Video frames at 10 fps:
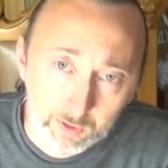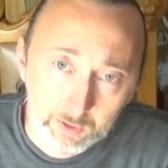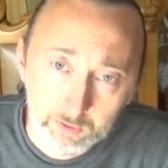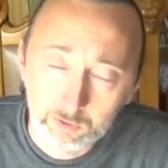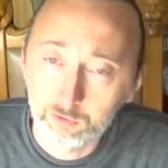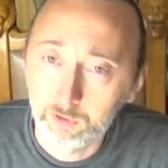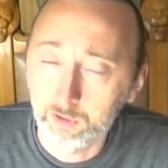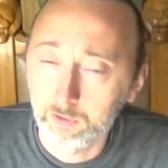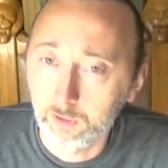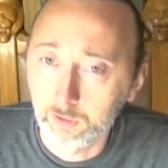и
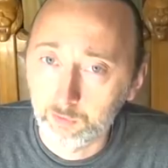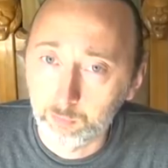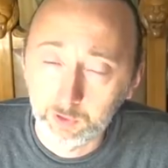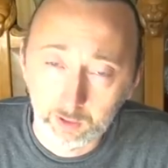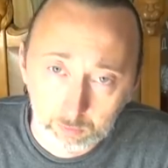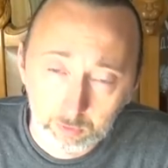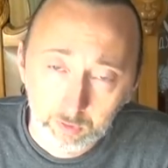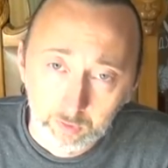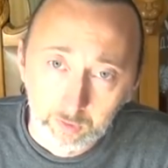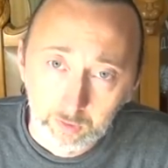начинает лакать
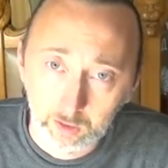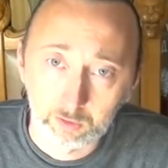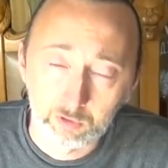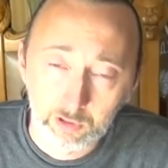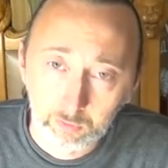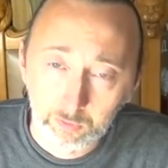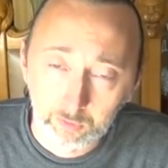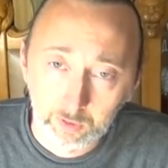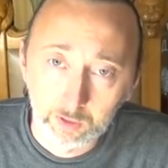молоко, как теленок,